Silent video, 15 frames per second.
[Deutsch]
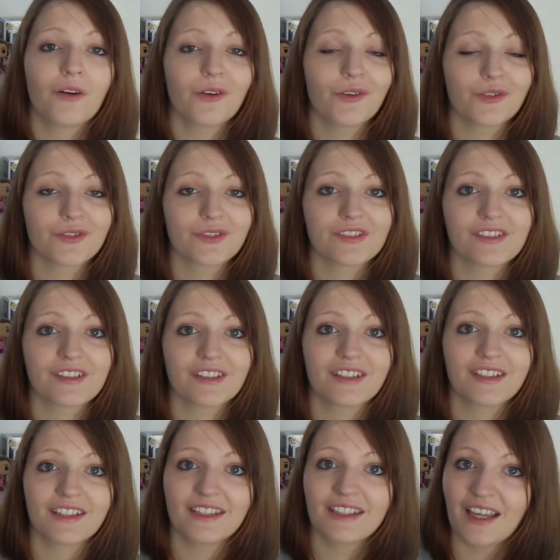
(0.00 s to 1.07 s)
Und
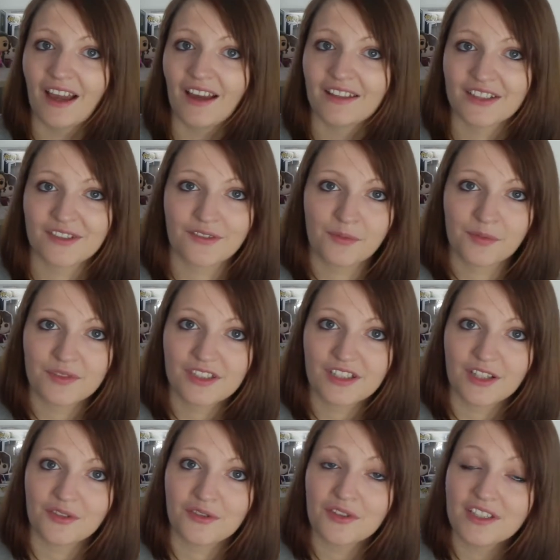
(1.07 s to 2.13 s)
ja, das
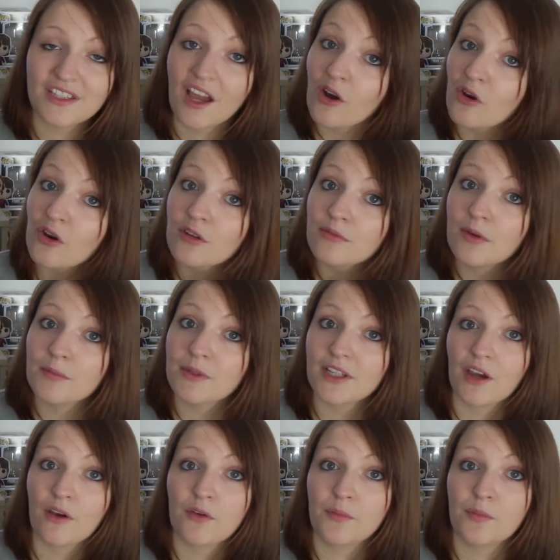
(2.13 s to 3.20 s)
verbinde ich natürlich auch immer
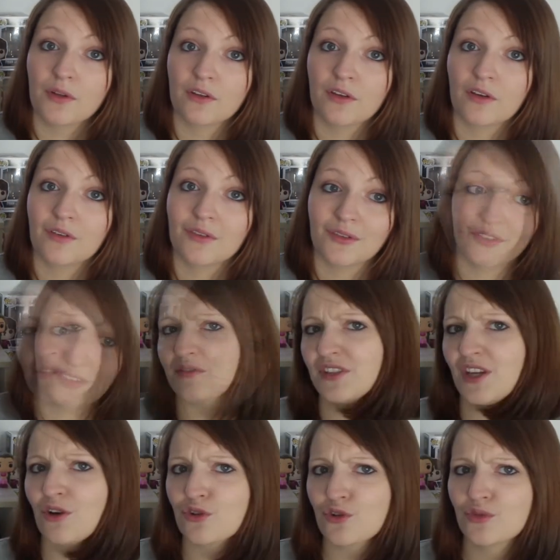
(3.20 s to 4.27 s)
mit Harry Potter. Ich
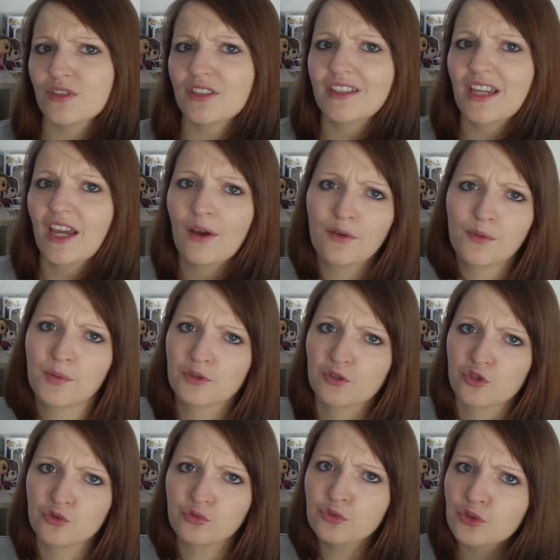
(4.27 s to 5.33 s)
durfte ja auch schon die Harry
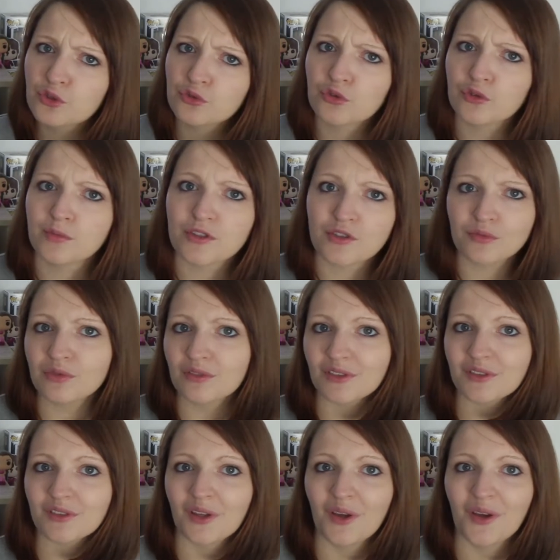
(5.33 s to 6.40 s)
Potter Studiotour
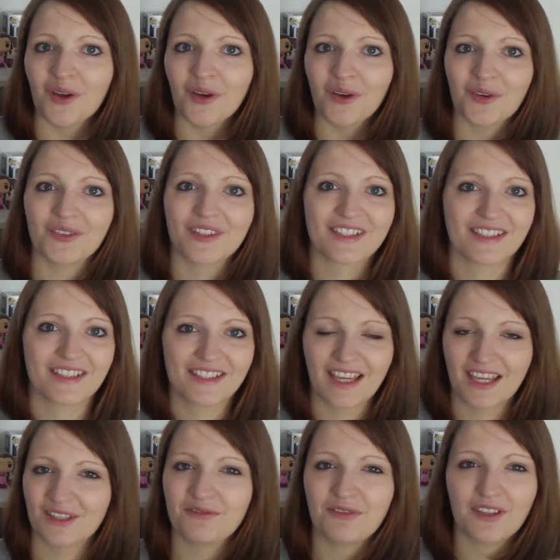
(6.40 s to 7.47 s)
besuchen und es
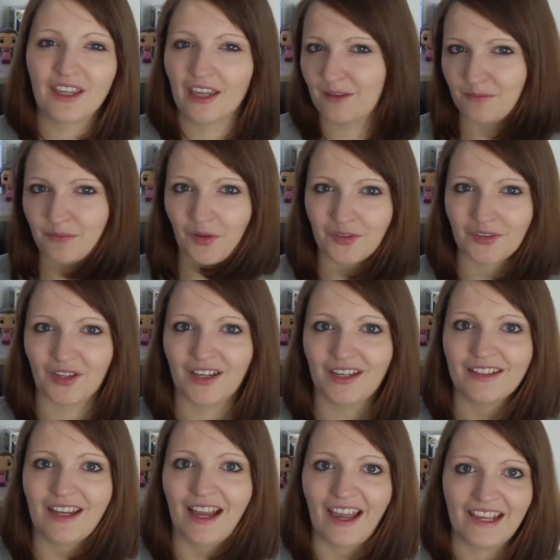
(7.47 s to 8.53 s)
ist echt für jeden
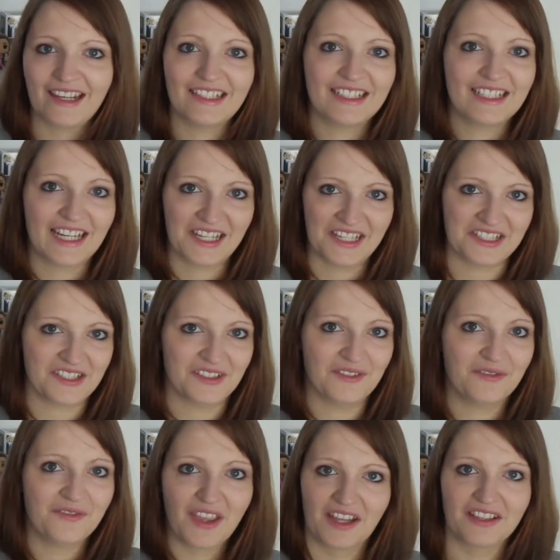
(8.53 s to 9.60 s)
Potterhead eine
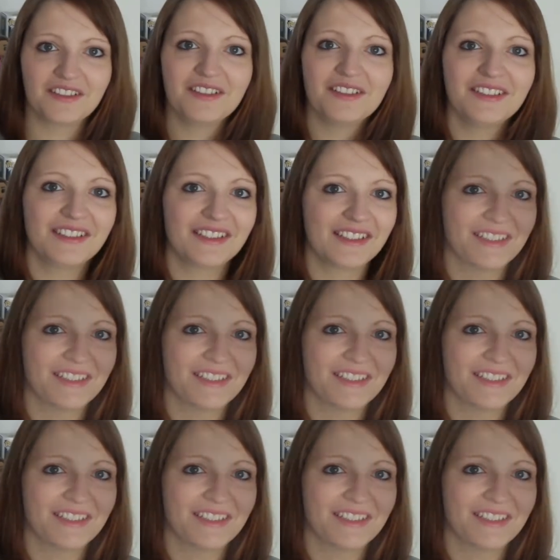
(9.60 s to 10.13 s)
Reise wert.